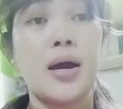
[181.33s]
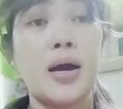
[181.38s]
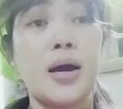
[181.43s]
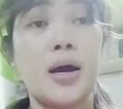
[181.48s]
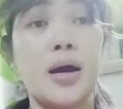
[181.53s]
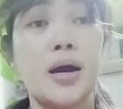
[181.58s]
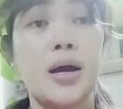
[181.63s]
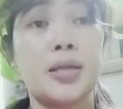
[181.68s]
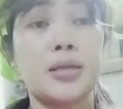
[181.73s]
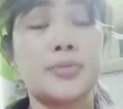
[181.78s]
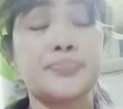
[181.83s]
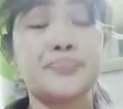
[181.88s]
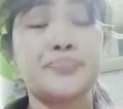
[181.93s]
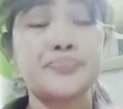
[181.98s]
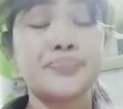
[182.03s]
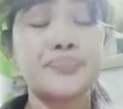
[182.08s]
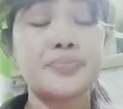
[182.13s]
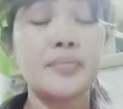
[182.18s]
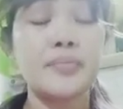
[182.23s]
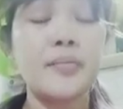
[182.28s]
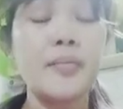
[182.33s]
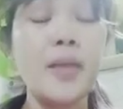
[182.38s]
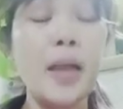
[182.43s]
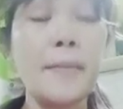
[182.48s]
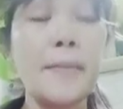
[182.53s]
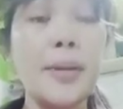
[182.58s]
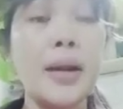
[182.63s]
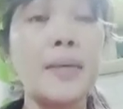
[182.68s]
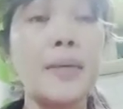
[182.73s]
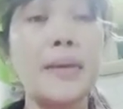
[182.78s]
at
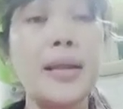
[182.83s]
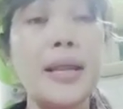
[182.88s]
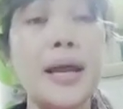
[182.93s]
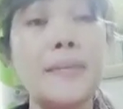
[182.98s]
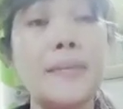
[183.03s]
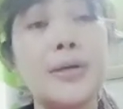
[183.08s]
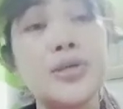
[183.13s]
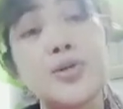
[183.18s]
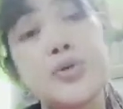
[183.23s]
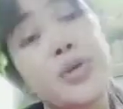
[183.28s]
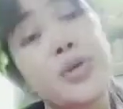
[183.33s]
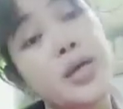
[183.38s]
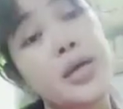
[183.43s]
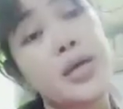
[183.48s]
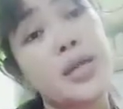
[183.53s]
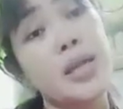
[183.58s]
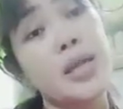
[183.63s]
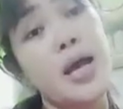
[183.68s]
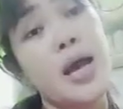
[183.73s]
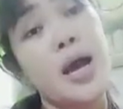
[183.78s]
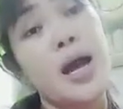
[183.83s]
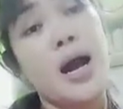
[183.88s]
para malaman nyo rin